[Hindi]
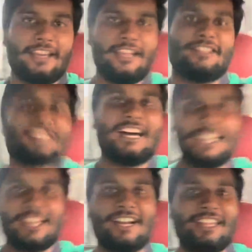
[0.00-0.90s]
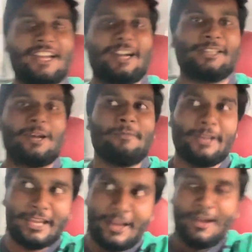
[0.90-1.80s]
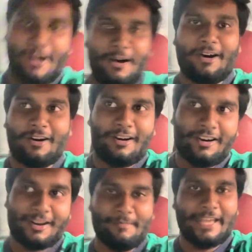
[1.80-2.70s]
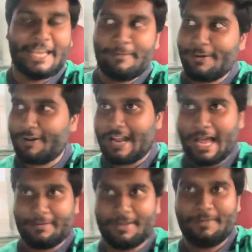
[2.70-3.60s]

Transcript: इंतज़ार की घड़ियाँ ख़त्म हुई और मेरी भी और आपकी